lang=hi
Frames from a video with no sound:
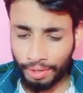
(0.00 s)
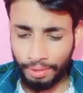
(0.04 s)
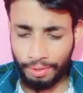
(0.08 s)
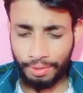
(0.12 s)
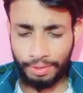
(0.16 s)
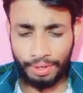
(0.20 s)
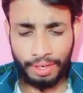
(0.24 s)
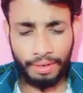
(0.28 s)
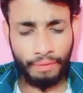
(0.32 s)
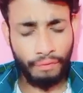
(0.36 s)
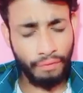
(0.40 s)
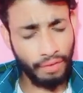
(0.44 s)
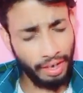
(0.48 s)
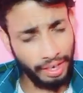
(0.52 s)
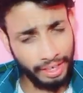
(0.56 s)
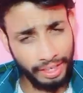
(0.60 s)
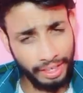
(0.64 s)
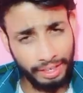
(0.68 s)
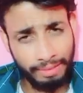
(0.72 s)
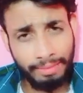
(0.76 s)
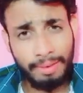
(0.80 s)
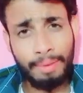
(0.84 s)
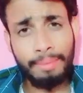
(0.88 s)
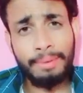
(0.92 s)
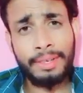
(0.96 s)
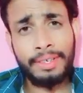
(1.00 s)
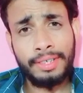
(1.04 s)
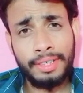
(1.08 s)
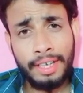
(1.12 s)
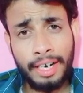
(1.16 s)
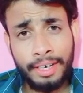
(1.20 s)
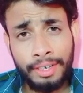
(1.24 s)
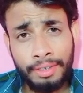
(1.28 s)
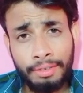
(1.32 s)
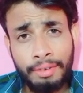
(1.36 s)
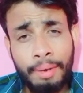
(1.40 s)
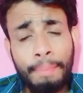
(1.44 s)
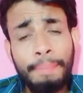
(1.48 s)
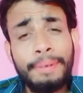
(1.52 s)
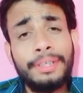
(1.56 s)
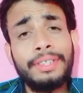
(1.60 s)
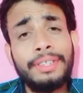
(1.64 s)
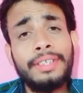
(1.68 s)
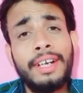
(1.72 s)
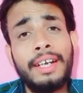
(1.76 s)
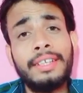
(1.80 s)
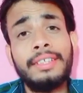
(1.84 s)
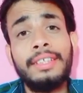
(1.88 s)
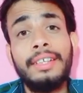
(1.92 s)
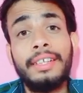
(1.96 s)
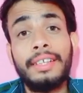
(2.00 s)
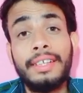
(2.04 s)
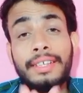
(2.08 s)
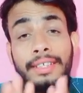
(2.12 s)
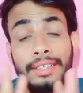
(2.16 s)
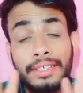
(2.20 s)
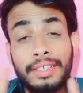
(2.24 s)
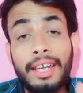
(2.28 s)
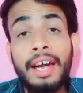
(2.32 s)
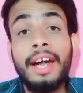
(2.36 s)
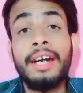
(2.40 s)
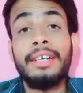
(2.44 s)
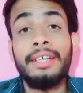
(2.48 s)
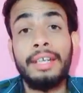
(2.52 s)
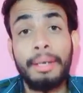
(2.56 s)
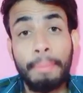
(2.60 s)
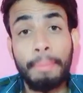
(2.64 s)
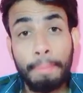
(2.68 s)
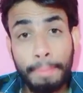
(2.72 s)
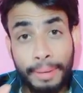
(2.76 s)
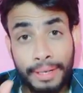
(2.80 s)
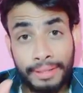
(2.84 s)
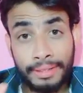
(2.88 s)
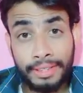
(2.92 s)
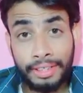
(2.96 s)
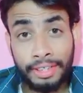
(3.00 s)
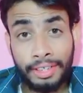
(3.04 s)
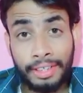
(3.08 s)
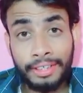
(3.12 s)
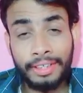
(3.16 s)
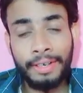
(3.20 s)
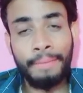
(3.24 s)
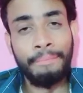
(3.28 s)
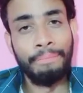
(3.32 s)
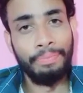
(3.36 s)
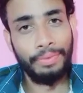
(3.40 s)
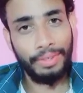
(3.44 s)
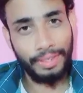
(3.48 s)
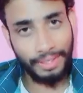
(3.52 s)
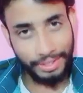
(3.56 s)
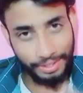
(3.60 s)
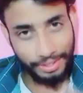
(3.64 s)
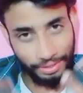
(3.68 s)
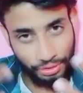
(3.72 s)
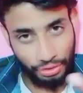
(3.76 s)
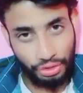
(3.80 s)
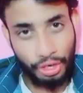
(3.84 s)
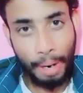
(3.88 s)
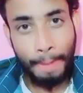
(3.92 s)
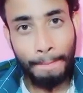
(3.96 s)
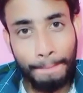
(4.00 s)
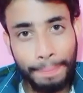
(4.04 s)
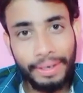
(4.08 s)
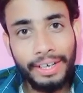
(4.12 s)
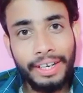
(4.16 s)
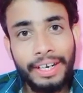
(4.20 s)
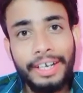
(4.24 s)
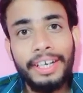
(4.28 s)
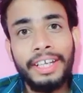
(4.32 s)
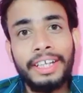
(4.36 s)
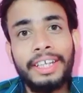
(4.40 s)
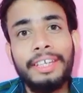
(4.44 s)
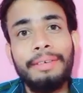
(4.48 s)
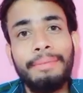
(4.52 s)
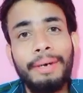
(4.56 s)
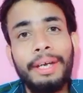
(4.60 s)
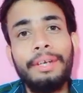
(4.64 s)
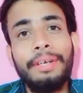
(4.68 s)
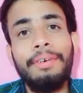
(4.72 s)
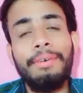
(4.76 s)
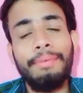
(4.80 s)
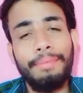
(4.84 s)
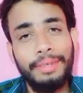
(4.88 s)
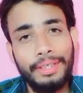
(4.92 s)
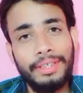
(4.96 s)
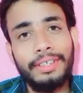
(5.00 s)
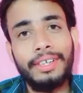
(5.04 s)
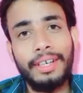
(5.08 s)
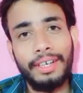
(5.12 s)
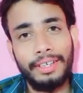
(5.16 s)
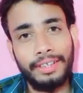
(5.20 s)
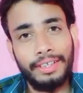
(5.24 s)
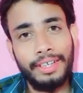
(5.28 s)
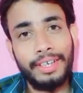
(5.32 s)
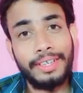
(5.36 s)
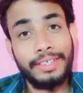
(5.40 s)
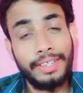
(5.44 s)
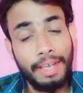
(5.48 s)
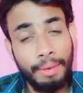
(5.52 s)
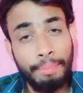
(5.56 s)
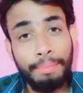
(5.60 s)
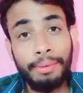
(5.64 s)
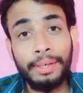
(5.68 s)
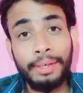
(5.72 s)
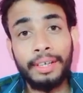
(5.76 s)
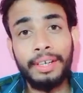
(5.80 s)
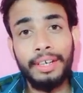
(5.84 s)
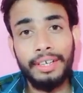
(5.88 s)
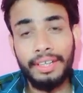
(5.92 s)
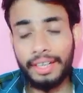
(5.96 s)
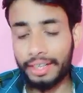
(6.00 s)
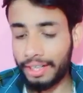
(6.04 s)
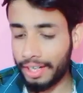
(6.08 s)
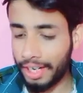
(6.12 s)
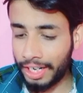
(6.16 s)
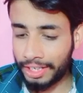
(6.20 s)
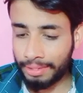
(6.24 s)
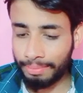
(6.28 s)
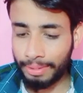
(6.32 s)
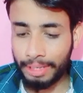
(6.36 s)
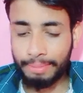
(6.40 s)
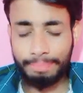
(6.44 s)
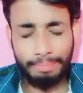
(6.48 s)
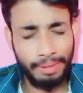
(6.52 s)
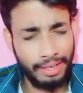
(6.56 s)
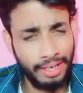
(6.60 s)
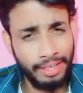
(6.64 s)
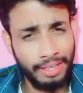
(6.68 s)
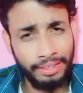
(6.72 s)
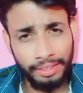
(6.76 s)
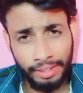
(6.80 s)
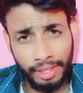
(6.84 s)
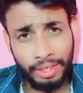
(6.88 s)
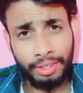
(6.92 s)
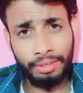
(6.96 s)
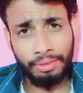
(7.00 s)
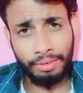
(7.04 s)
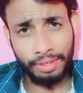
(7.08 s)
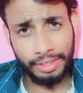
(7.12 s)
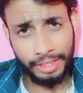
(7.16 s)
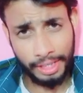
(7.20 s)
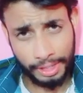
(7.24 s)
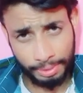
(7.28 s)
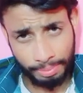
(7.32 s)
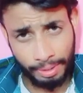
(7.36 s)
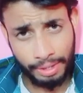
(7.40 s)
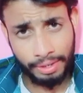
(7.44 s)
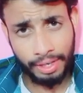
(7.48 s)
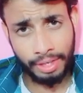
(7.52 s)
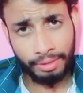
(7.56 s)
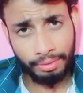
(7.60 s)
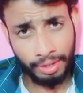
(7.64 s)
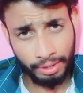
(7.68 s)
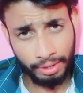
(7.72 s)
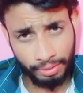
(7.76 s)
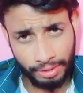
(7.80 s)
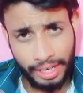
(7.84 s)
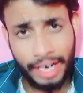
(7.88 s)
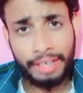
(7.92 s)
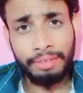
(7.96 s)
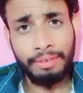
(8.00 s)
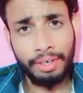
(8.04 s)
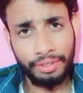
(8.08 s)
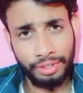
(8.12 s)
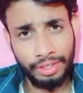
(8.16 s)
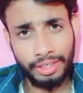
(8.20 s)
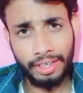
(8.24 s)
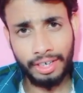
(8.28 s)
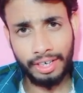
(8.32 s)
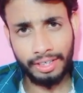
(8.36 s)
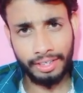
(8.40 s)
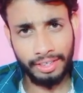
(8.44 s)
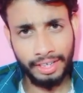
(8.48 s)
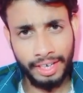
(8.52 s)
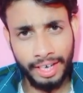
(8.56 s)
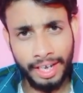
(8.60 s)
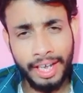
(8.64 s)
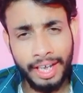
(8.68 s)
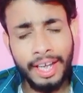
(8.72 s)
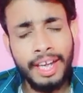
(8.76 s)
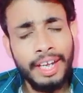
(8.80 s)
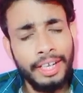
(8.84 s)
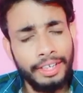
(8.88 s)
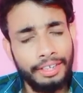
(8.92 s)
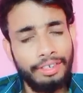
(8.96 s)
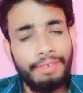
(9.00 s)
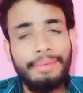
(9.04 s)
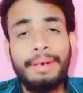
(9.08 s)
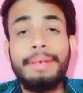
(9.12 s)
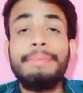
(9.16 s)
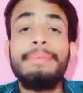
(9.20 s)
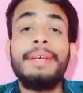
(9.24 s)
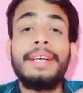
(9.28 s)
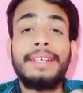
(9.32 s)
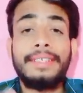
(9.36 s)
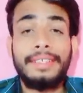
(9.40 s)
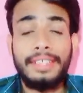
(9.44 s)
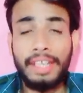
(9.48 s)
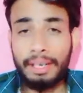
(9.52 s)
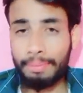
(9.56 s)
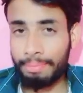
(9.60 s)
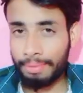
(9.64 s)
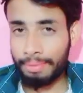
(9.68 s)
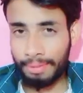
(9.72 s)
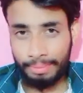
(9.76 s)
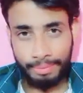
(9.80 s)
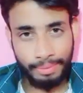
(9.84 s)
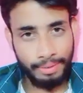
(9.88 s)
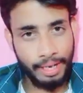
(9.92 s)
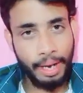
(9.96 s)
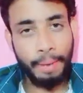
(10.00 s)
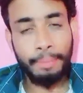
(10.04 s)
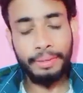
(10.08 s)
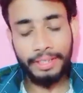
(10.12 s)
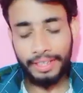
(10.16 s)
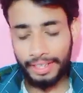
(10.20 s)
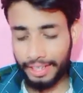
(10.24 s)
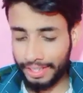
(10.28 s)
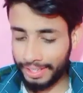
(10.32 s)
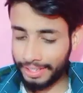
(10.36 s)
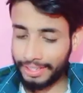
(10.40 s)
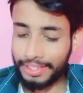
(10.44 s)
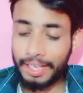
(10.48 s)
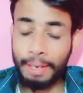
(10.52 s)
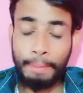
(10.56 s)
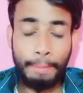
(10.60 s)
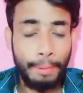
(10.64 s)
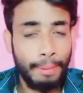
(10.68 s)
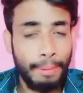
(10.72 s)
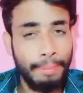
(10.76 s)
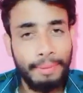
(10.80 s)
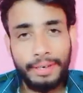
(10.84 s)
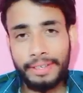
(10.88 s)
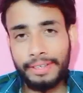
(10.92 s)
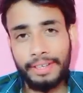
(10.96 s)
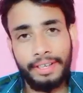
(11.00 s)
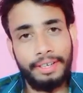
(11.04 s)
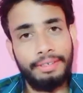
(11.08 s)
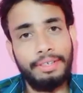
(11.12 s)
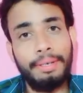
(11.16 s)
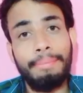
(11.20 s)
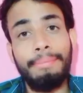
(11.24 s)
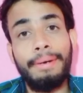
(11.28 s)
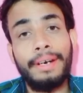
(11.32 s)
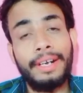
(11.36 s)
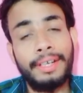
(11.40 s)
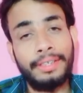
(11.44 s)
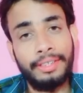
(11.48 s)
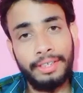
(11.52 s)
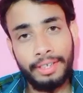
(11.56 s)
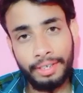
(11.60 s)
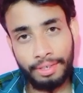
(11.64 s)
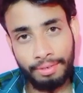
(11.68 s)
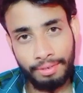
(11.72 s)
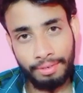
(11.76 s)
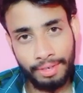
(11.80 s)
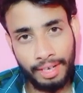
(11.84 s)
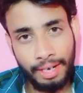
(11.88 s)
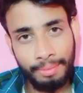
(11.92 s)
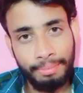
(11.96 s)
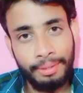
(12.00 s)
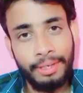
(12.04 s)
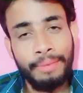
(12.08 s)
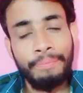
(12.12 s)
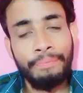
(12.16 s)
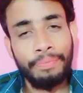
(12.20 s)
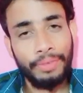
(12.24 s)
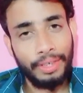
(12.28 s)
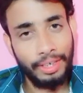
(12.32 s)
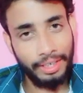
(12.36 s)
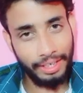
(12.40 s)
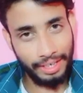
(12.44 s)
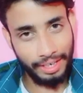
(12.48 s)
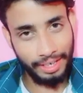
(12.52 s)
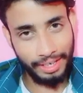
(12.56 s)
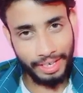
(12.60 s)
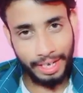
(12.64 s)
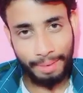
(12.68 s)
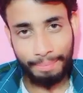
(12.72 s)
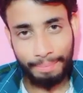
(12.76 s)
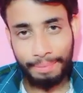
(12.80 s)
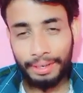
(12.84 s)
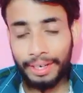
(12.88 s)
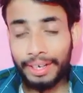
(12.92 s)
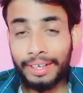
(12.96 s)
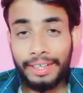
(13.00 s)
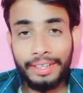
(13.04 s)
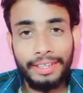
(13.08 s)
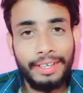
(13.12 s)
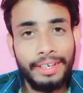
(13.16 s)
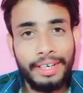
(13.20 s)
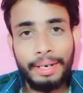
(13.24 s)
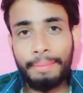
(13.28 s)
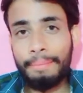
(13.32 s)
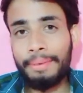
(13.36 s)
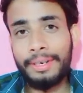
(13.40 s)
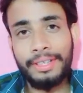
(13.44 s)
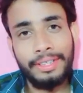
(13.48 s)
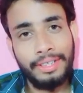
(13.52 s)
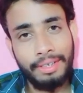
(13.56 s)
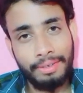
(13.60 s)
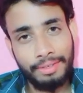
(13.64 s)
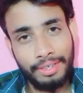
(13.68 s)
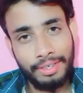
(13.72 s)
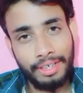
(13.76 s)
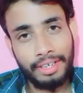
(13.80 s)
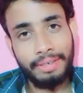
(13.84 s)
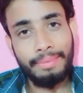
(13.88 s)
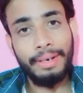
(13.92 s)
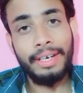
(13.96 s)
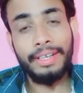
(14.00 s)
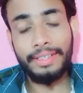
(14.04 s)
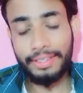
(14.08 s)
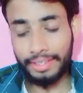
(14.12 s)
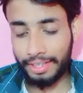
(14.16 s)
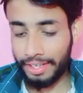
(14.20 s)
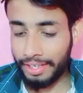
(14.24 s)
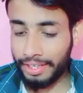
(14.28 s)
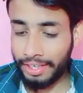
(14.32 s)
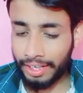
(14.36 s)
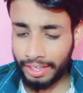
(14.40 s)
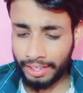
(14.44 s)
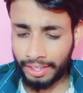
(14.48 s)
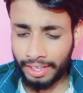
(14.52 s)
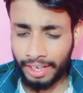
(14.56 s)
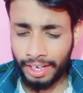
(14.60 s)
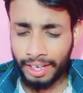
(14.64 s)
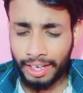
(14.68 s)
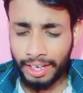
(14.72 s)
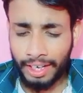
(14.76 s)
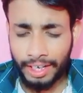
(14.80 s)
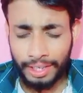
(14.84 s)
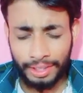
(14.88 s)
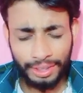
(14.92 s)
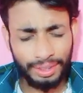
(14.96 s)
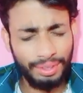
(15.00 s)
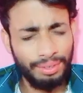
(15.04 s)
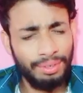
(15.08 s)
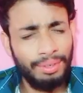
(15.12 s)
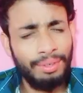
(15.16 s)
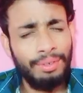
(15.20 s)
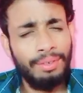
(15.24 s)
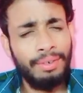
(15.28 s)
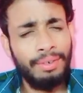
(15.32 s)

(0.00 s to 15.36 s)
और फ्राइडे मुकाबले सैटरडे को पचास से लेकर साठ प्रतिशत जंप लेने की भाई उम्मीद करते हैं एग्जाम्पल के लिए अगर आज भाई बारह तेरह करोड़ के आसपास नेट नेट क्वेश्चन कर दिए देखो भाई मैं एग्जाम्पल अब ये एग्जाम्पल बता रहा हूँ ये बारह तेरह करोड़ आप यहाँ पे क्लियर नंबर नहीं समझना कि भाई इतना ही आएगा तो